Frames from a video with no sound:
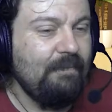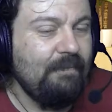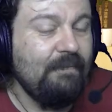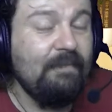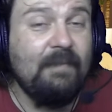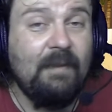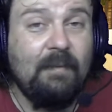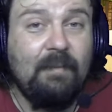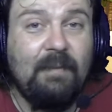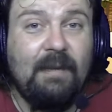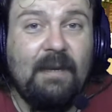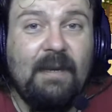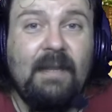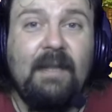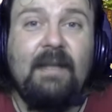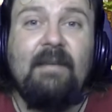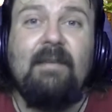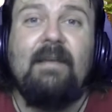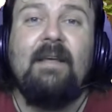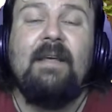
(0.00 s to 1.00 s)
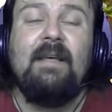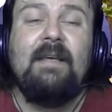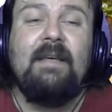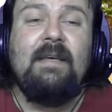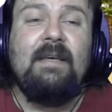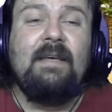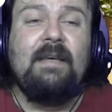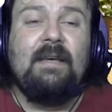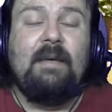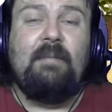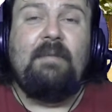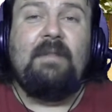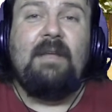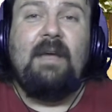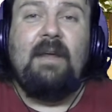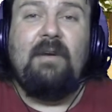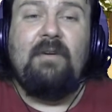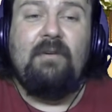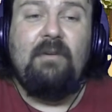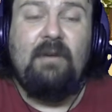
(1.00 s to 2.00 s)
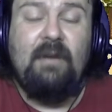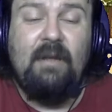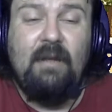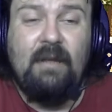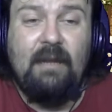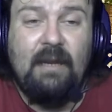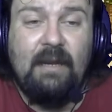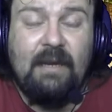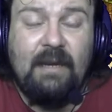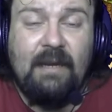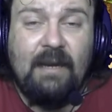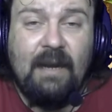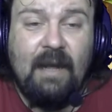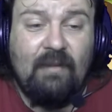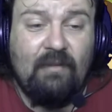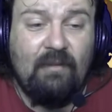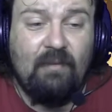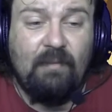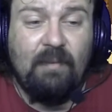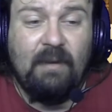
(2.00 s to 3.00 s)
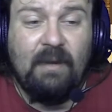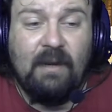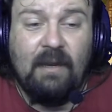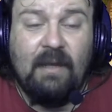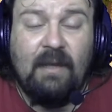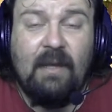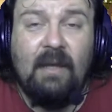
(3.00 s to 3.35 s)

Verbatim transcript: Va bene capitano, la, ringrazio per,